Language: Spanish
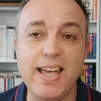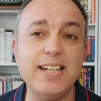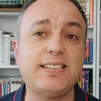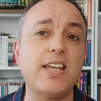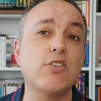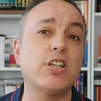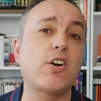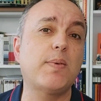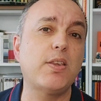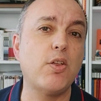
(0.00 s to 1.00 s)
Este año nos han
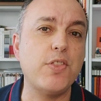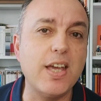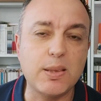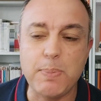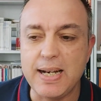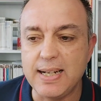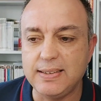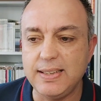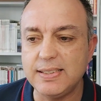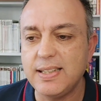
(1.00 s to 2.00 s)
robado 10
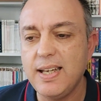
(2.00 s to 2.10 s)
penaltis,